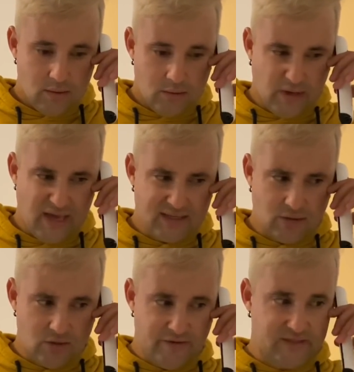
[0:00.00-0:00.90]
Que? Se eu
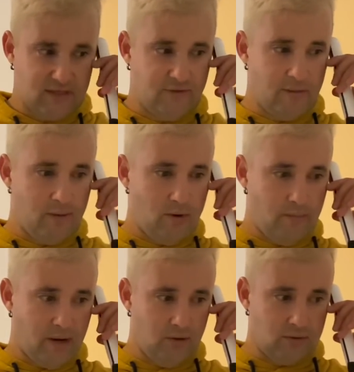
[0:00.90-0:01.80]
não tiver satisfeito, me
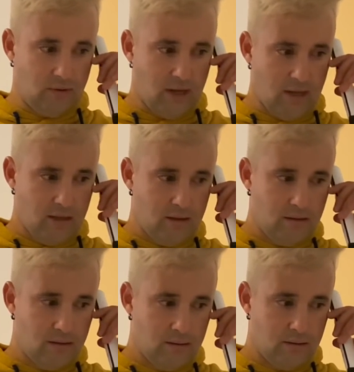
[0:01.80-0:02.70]
comprar em outro lugar?
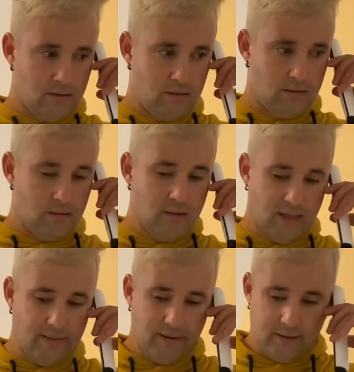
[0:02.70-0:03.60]
Tá
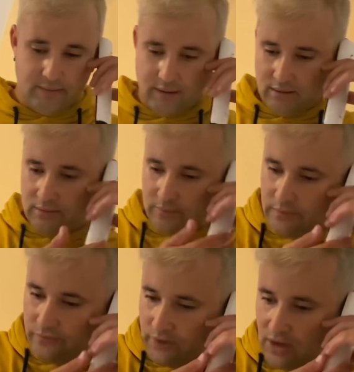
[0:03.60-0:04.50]
bem, tá bem. Bem eu
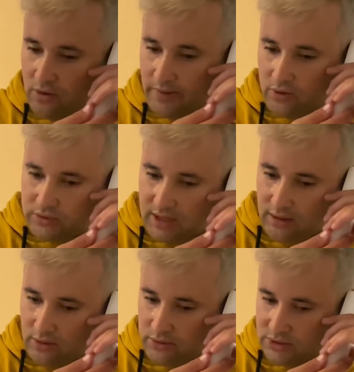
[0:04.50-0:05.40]
feito. Vou lá comprar o da
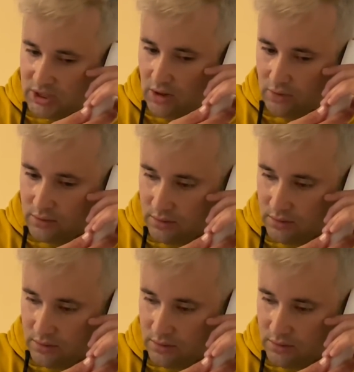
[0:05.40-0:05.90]
LOL. Tchau.